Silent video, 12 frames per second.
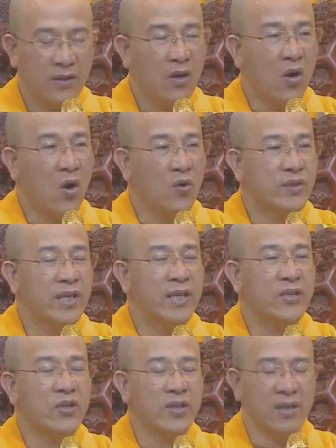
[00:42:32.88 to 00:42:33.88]
Hộ
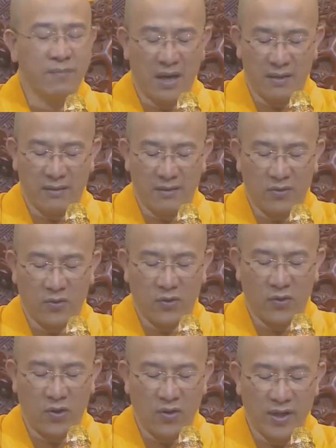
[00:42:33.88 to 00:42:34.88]
trì cho những bậc
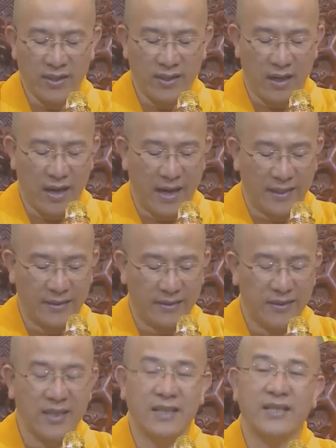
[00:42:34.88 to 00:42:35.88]
có cái sở hành
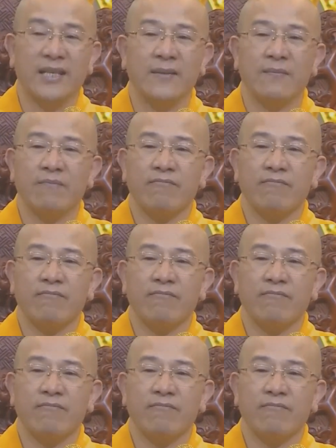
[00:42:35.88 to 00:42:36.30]
chân chính,